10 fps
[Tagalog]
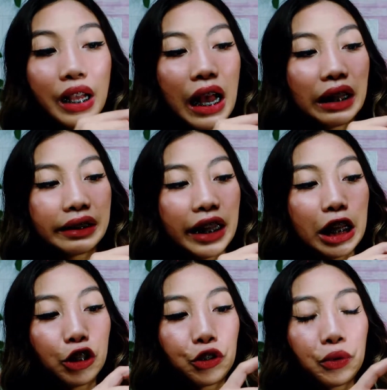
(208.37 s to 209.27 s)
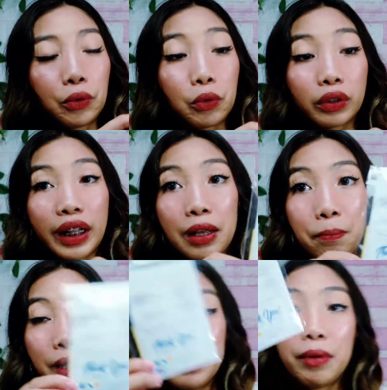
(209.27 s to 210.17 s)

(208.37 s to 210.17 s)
uh, thank you tape at